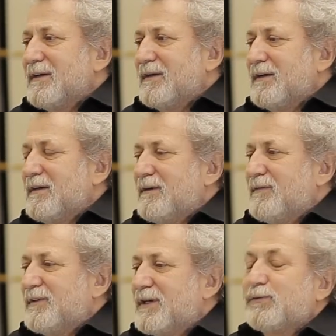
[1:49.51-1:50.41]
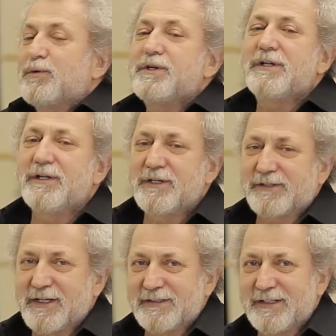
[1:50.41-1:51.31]
э, разрушительных
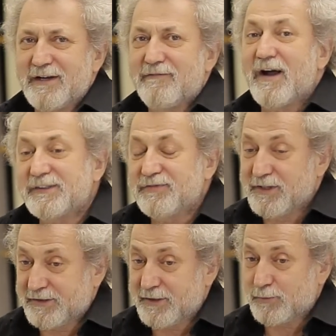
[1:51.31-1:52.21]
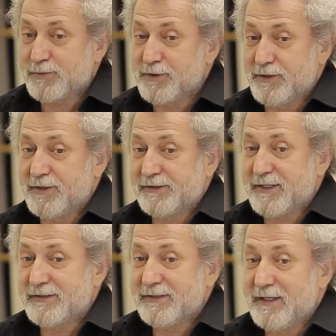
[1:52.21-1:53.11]
страстей, в ад своих разрушительных
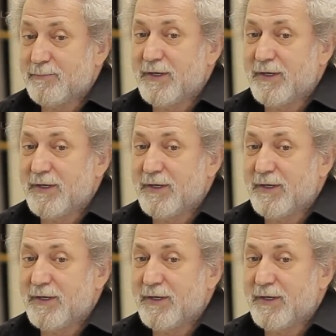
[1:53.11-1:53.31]
страстей.